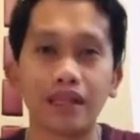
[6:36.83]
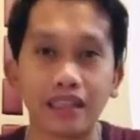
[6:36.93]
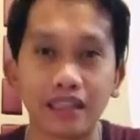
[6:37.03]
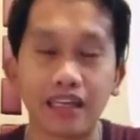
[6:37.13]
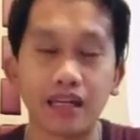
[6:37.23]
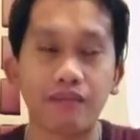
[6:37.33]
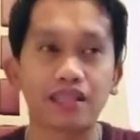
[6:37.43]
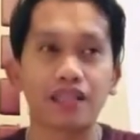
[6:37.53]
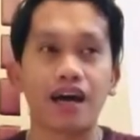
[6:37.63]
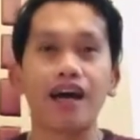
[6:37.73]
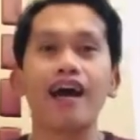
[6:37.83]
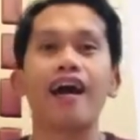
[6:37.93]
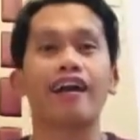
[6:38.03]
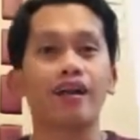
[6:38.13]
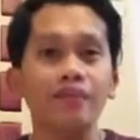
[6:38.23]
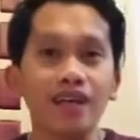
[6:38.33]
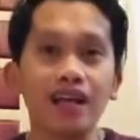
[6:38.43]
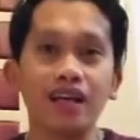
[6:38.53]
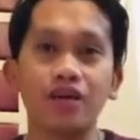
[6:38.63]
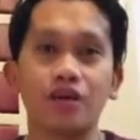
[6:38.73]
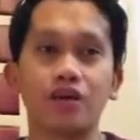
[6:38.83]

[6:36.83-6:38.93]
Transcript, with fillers: country na bansa. Karamihan ho,